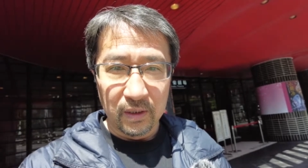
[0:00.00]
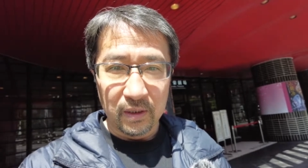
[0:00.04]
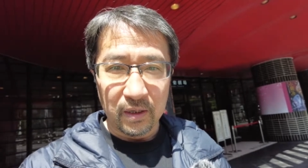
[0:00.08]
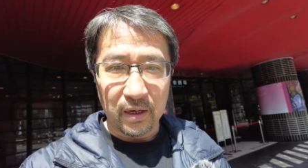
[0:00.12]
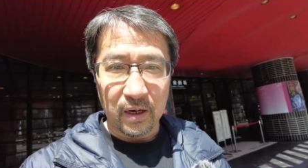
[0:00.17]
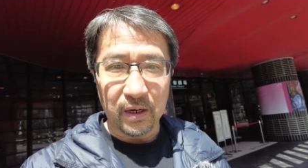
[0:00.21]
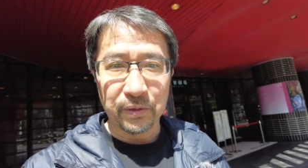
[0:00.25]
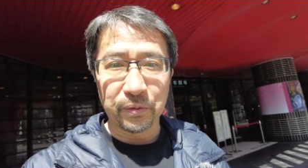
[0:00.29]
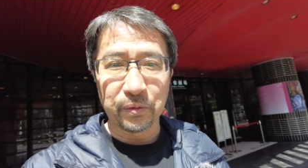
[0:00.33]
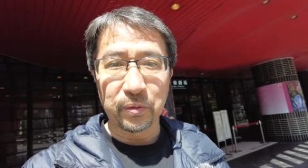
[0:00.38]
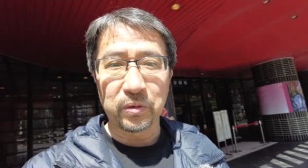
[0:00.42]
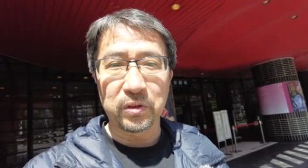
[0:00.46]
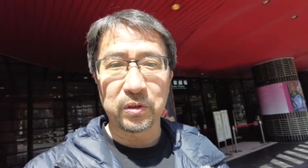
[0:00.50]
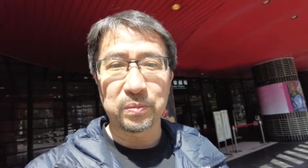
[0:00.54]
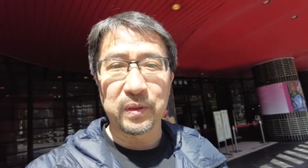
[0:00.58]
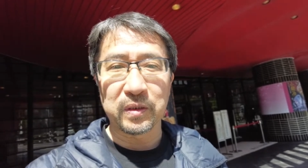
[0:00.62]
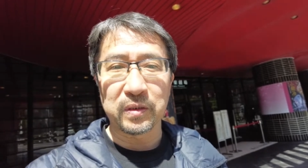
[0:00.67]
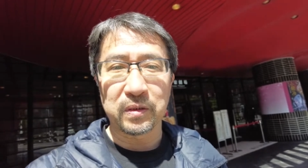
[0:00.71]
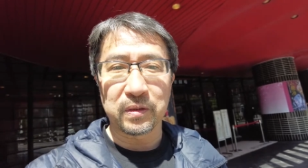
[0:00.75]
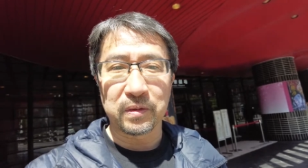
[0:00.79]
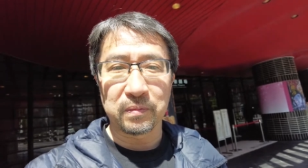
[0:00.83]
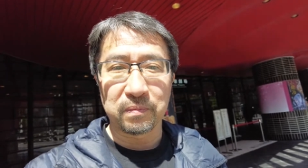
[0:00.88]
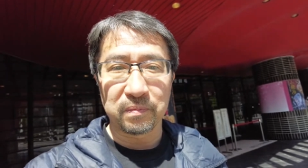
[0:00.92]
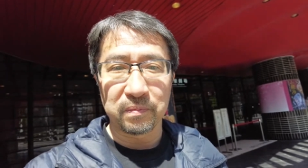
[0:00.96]
感動しま
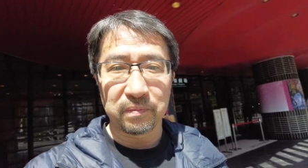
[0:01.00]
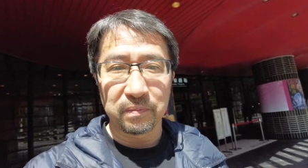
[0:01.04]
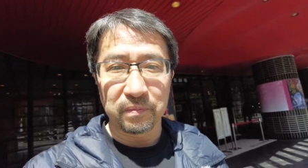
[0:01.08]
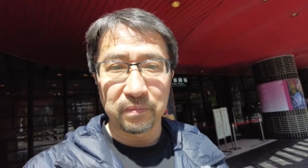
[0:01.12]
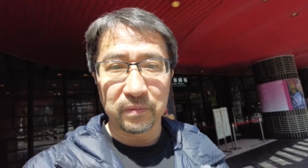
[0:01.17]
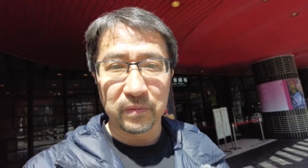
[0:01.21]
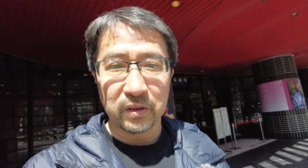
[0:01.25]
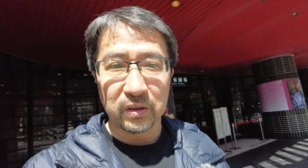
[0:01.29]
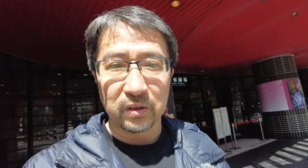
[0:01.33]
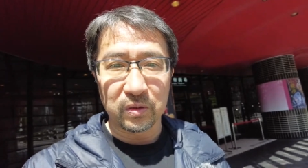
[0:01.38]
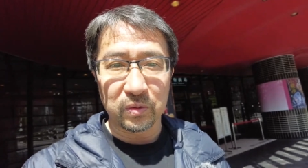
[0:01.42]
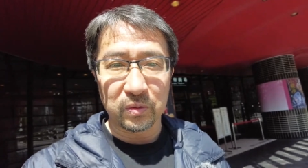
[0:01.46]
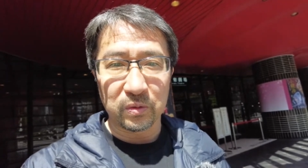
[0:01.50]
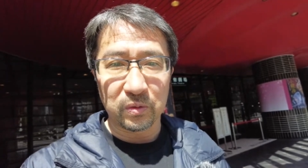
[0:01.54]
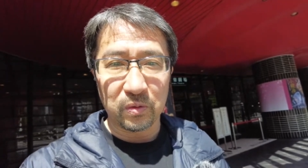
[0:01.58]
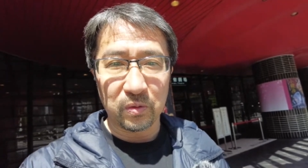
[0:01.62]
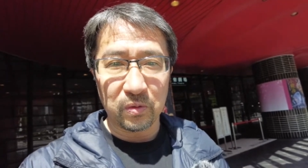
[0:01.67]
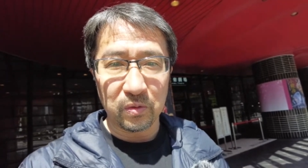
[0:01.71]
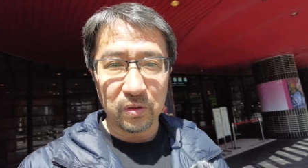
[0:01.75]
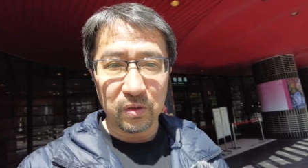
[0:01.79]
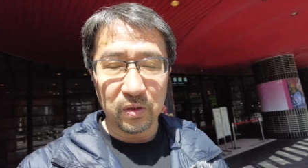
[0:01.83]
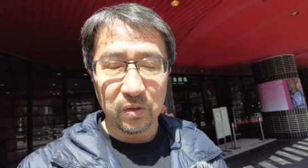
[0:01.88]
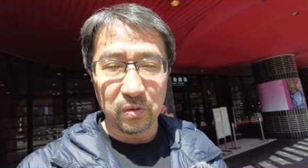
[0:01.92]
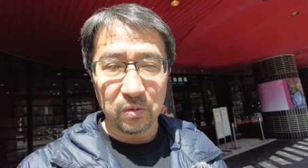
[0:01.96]
すす
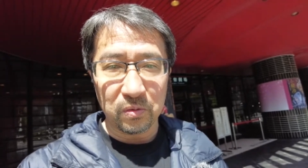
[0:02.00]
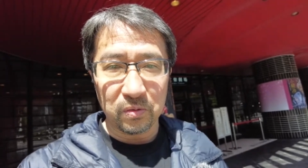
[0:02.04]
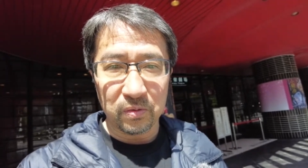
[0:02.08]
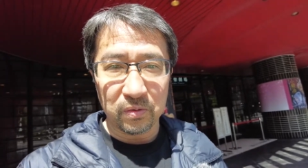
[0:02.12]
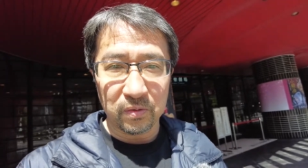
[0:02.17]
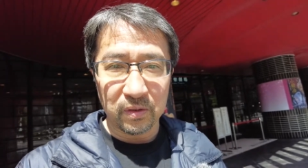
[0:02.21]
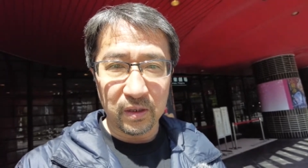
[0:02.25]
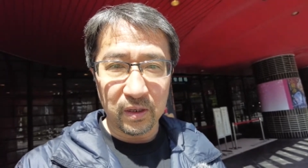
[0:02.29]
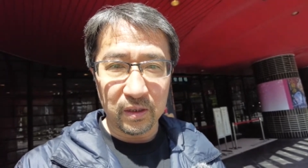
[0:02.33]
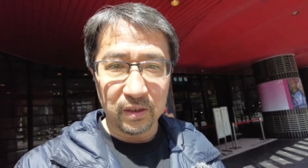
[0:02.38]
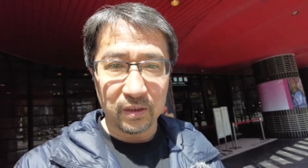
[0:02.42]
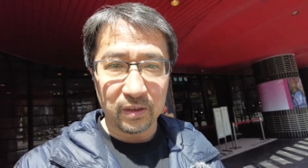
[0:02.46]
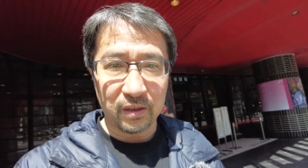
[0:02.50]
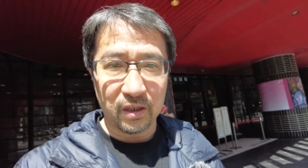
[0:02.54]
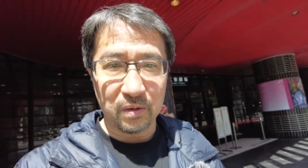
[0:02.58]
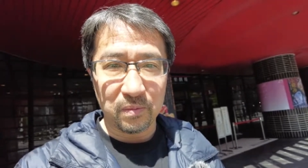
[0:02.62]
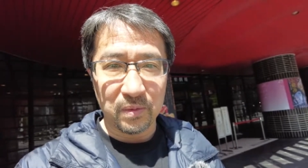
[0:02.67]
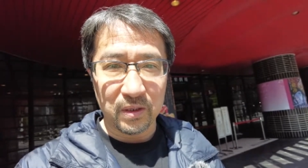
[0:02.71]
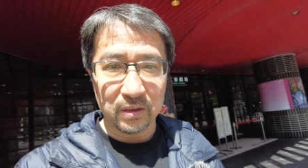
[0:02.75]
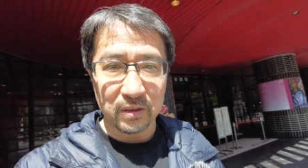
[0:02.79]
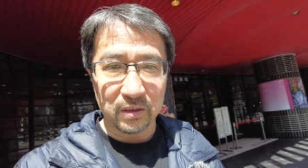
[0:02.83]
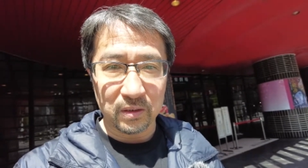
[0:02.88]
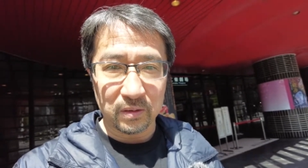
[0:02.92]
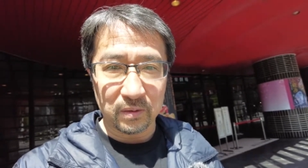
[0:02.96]
ごいよくできて
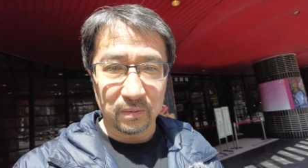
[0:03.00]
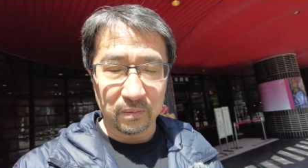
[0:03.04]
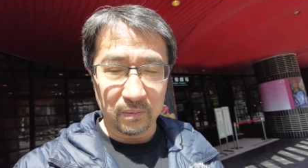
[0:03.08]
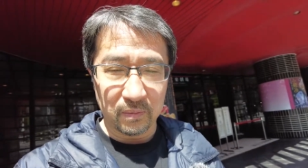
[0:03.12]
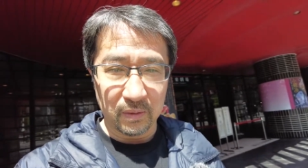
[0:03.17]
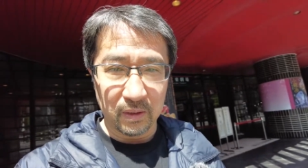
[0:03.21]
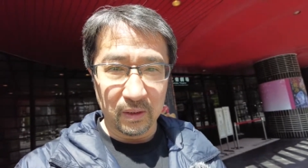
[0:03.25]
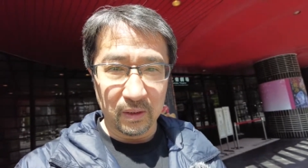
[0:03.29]
ます